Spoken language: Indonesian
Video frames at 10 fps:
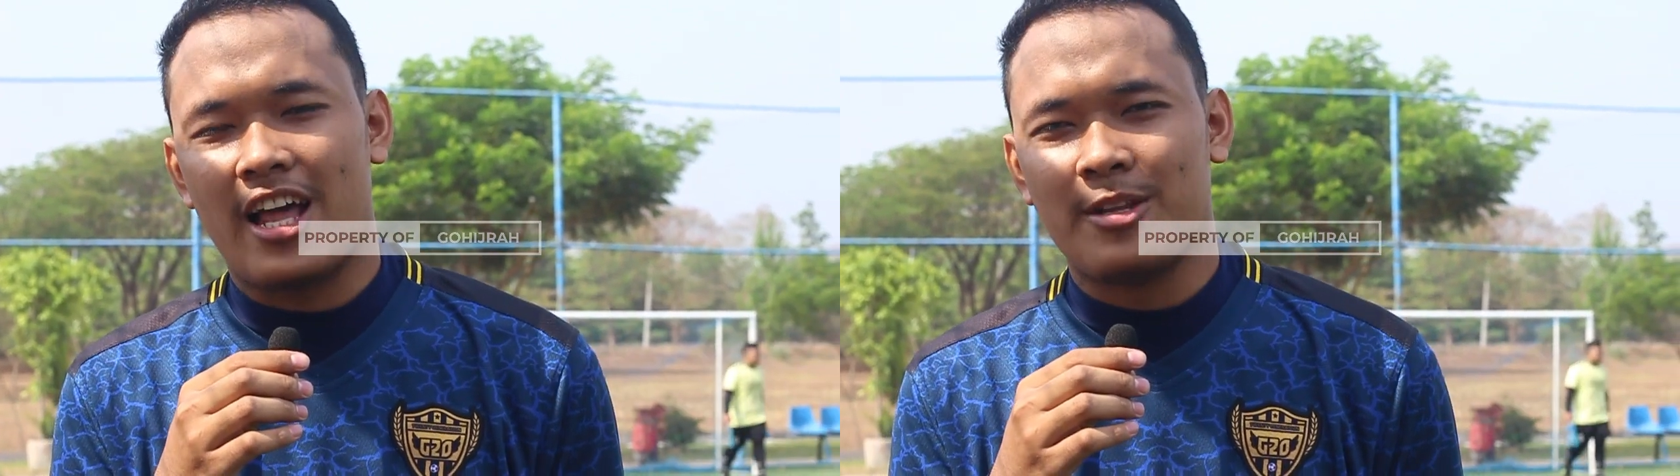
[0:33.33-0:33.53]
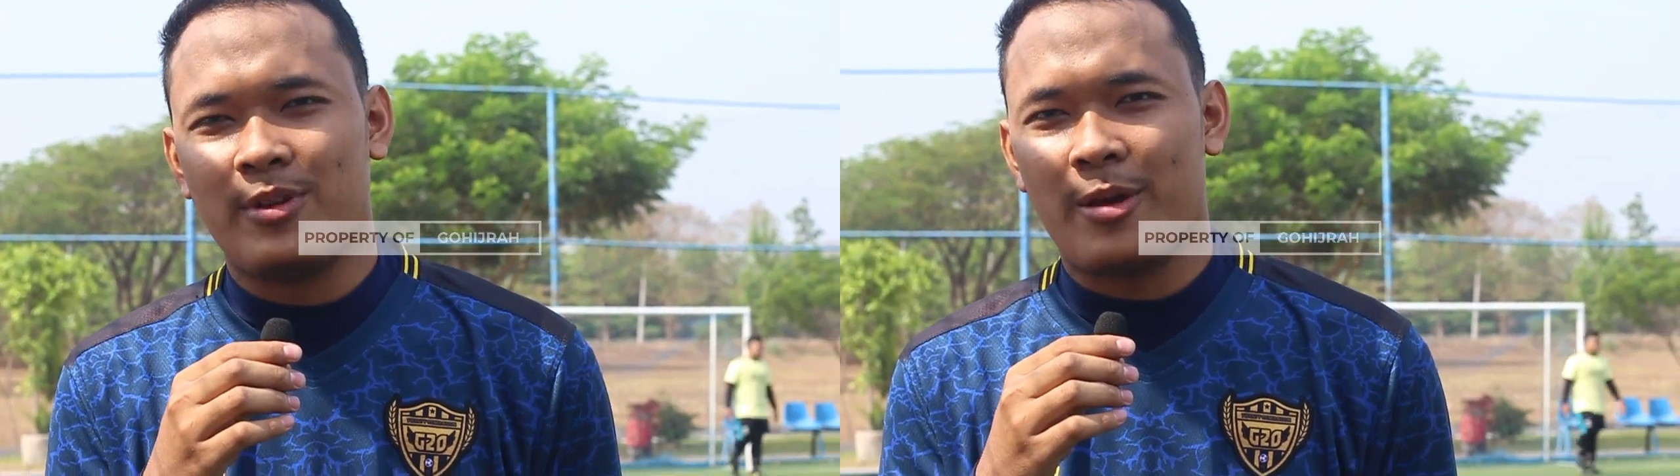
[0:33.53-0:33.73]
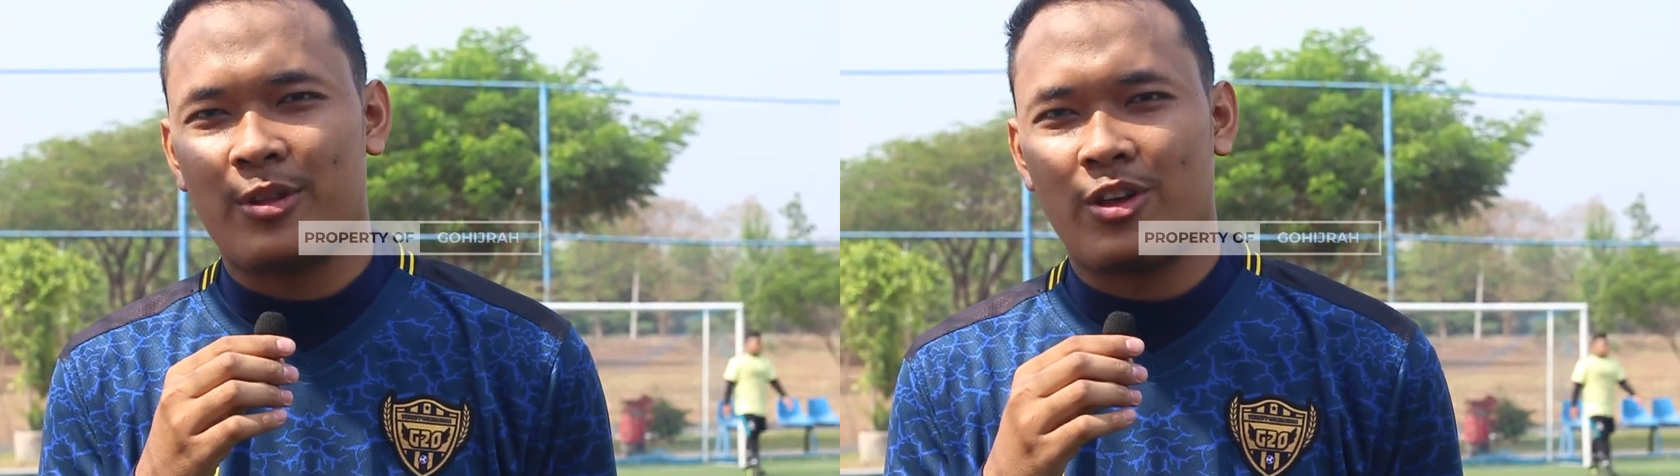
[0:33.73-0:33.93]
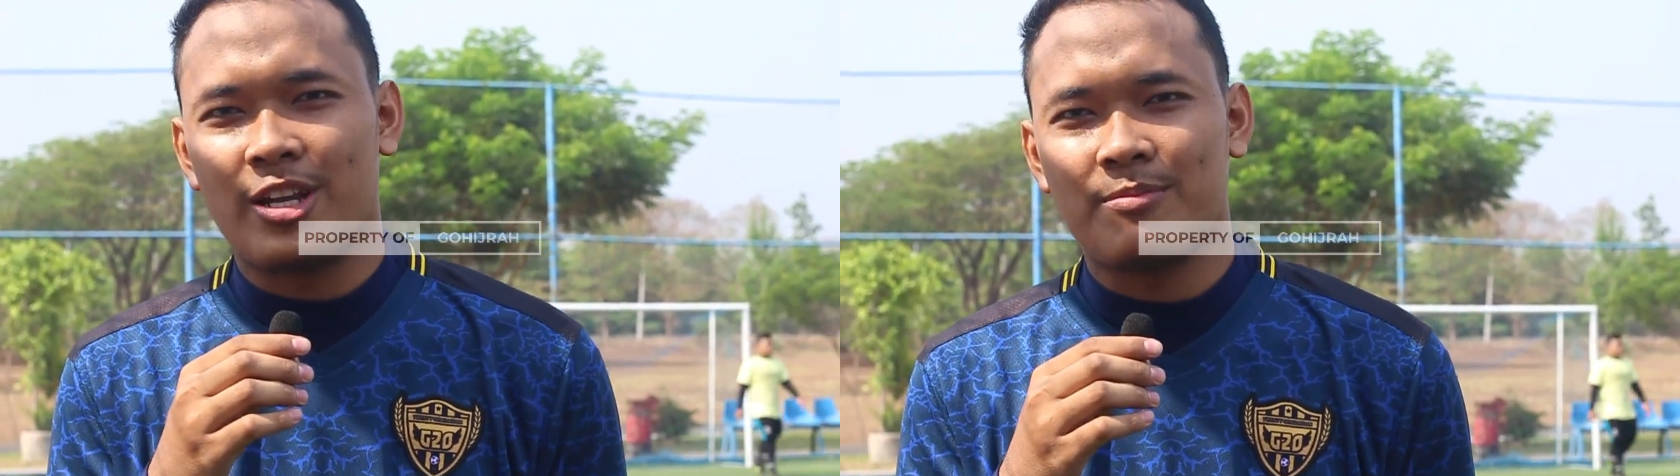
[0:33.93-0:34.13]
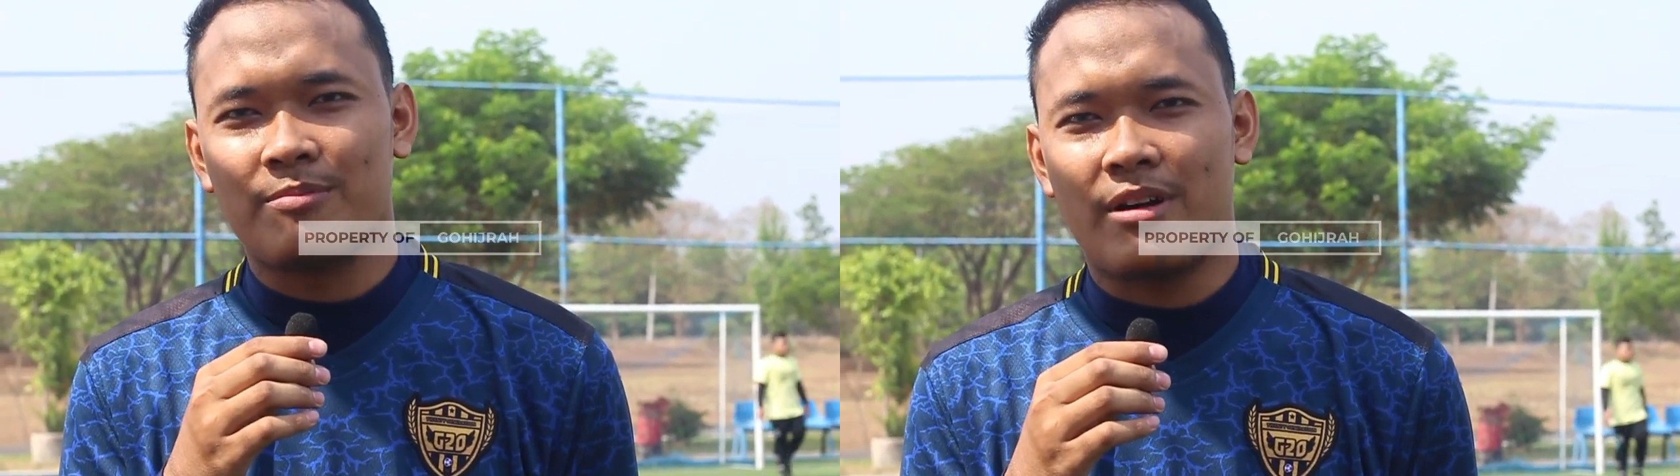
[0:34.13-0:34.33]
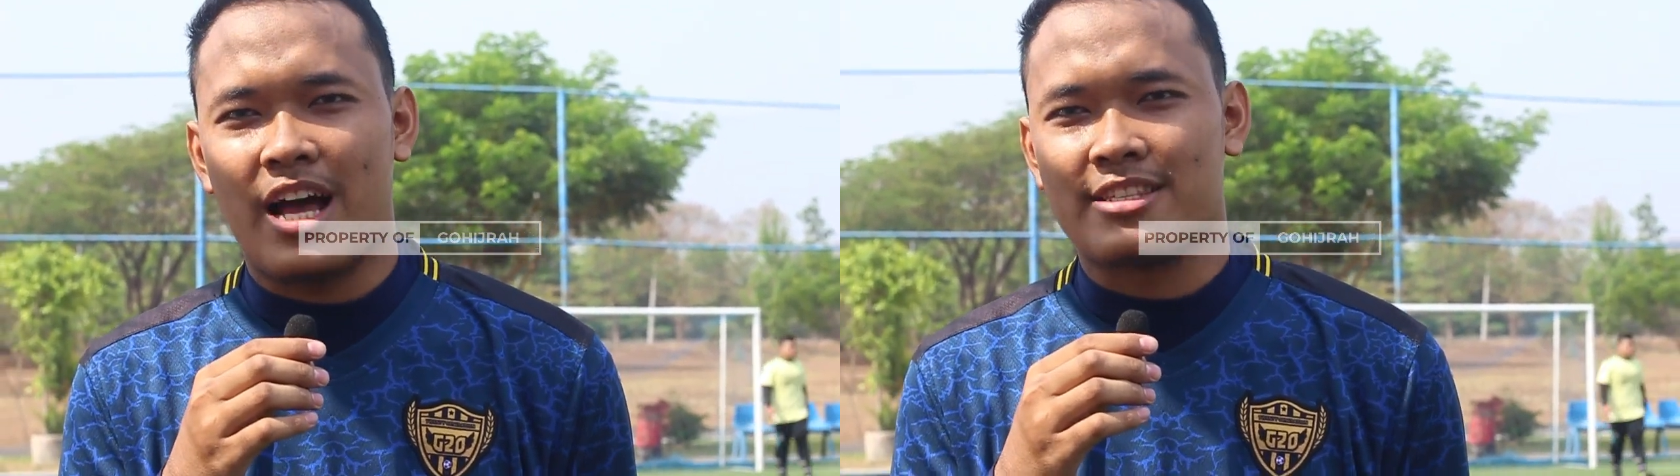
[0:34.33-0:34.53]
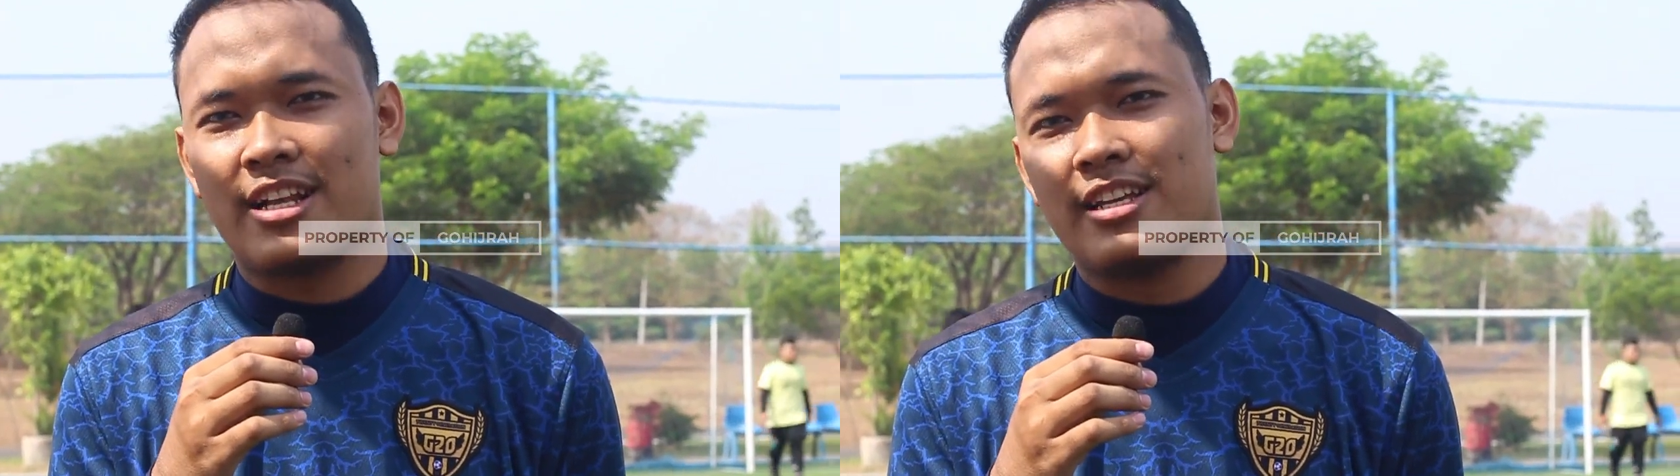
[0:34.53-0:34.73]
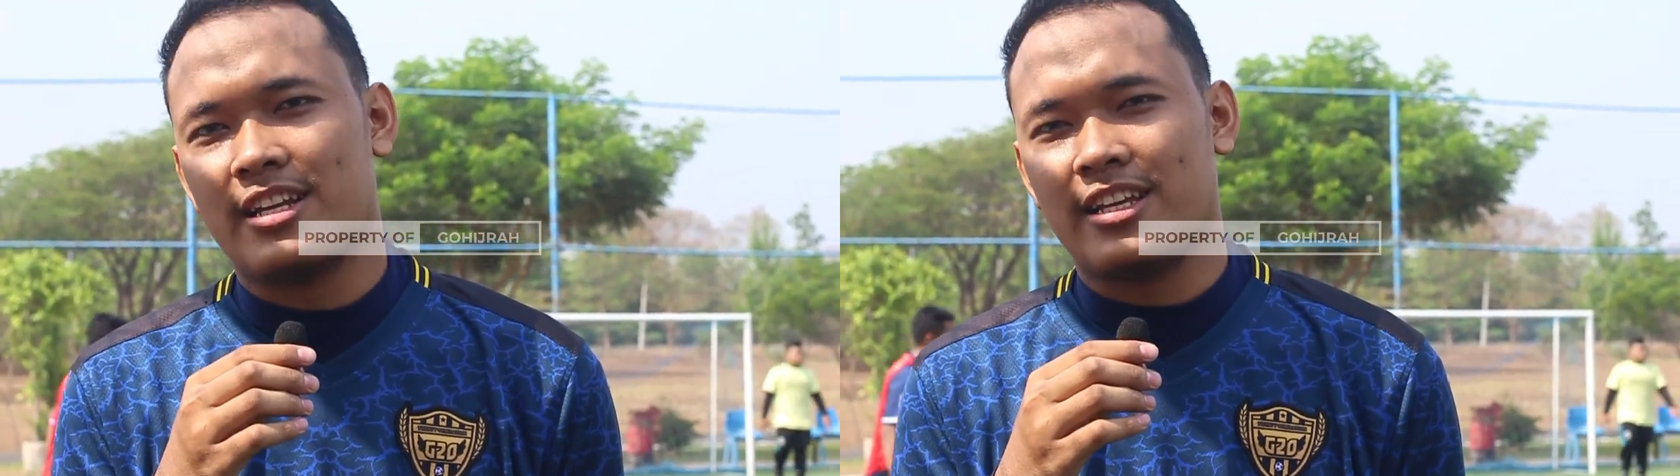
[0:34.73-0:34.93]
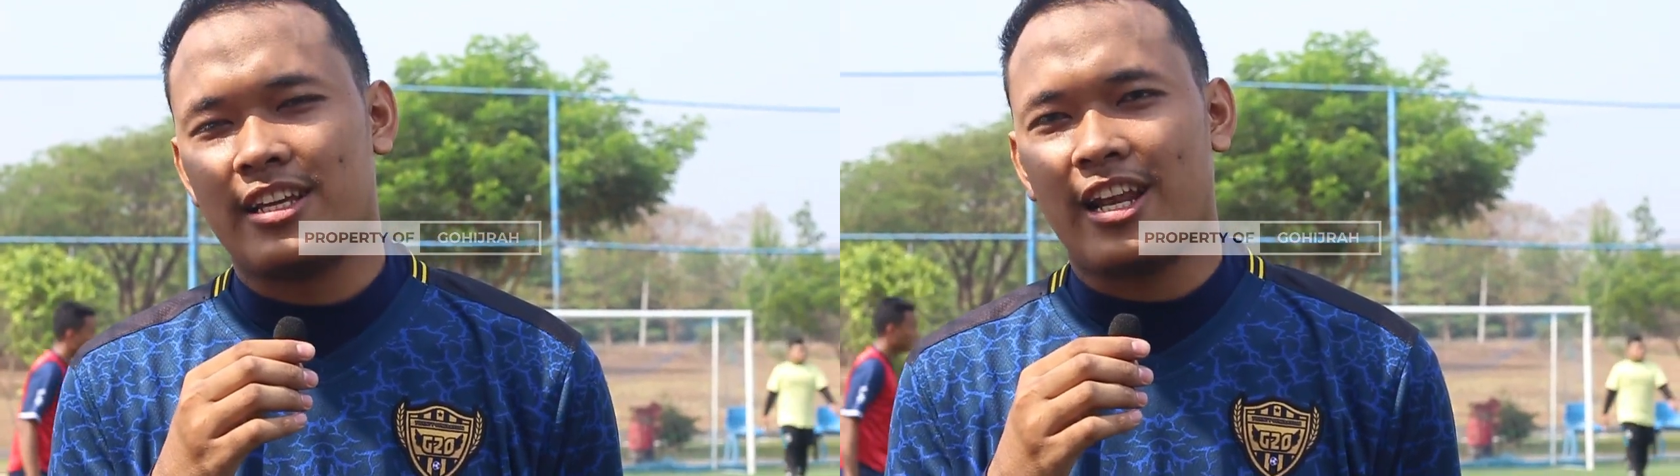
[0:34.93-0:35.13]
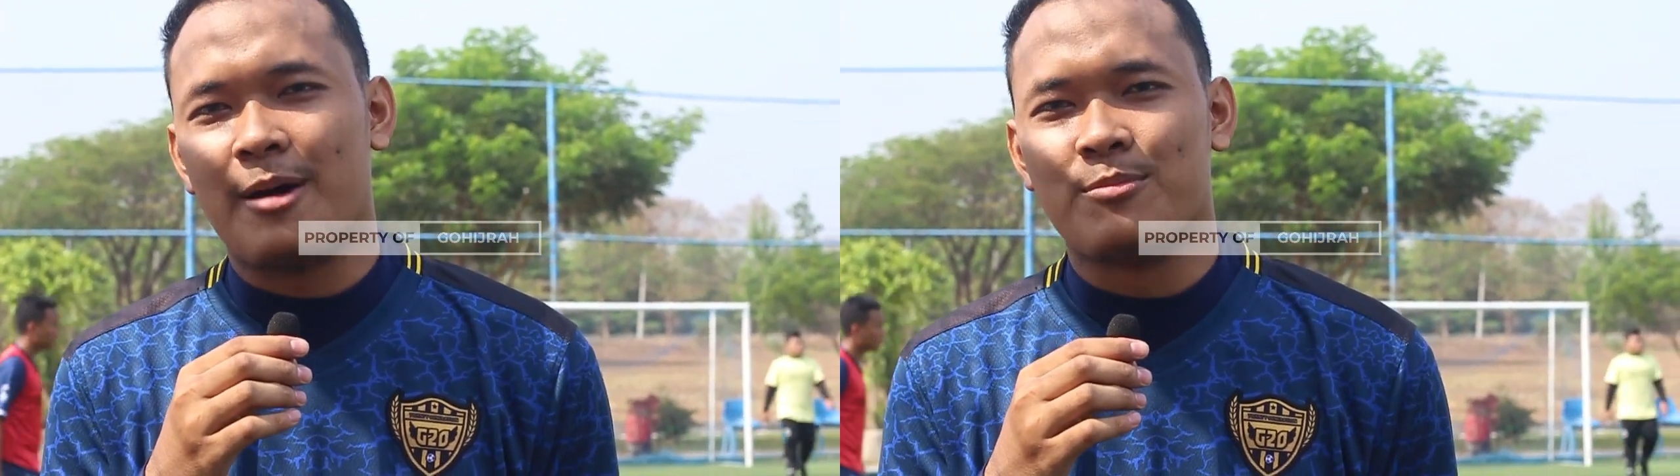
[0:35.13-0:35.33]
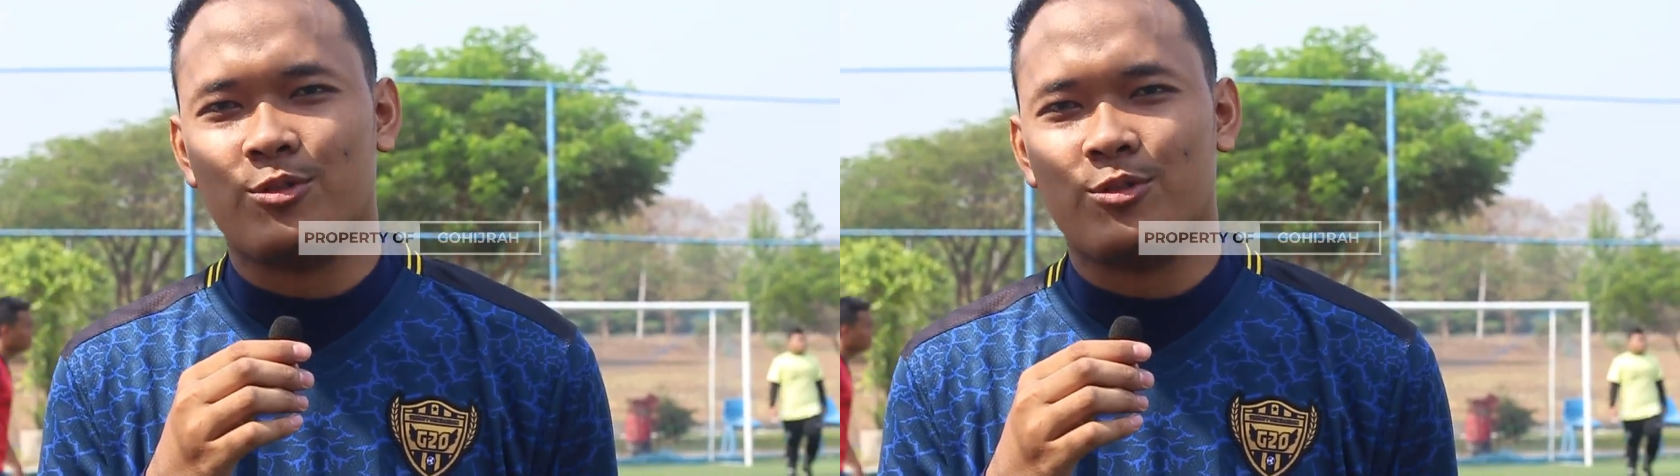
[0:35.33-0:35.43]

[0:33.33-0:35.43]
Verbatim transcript: Sri Ali bin Abi Thalib asal dari